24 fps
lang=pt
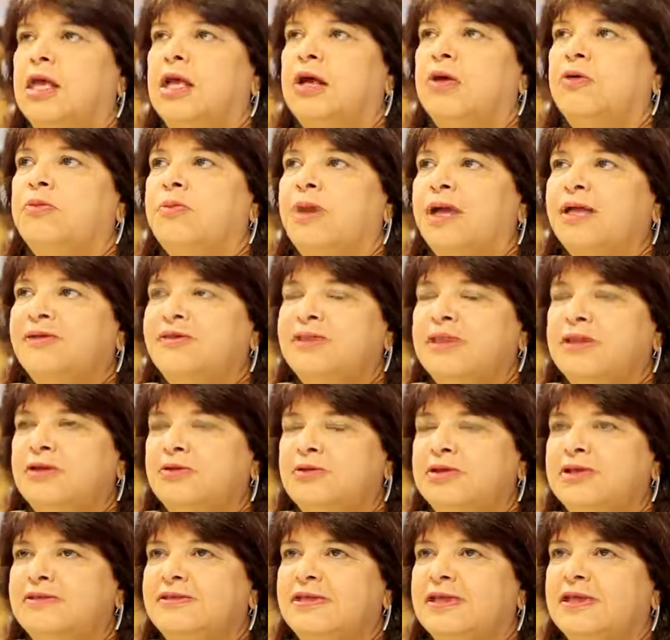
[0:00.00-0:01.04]
O Magazine
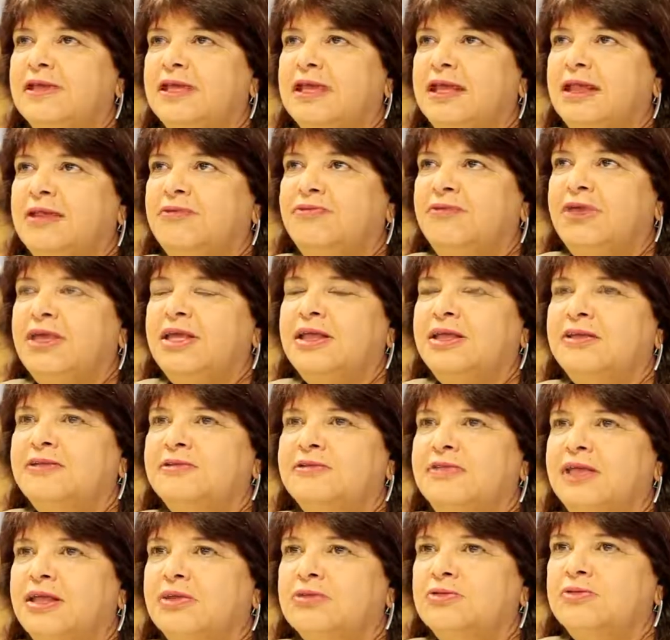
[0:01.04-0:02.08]
Luiza ele vem
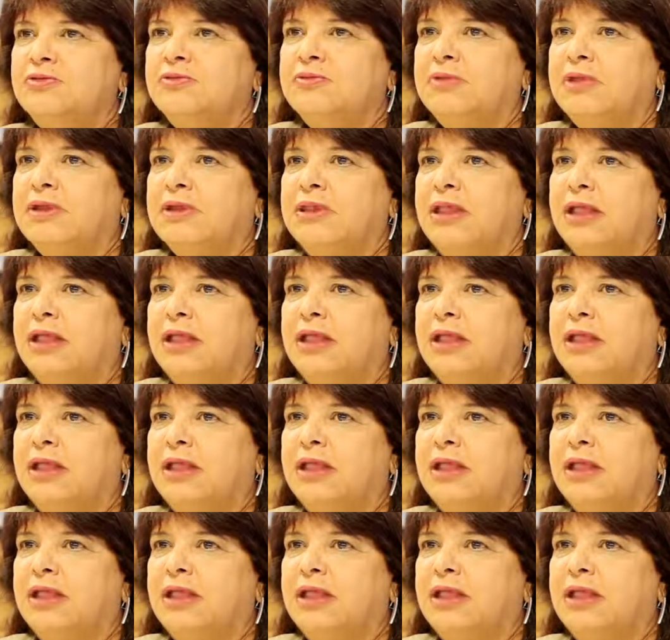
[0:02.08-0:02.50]
crescendo